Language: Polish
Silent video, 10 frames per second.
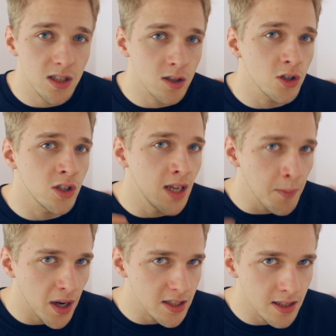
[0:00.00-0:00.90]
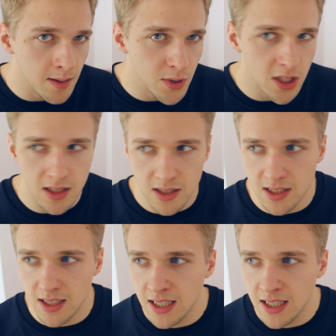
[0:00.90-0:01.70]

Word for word: że ktoś nie pcha się na przejście,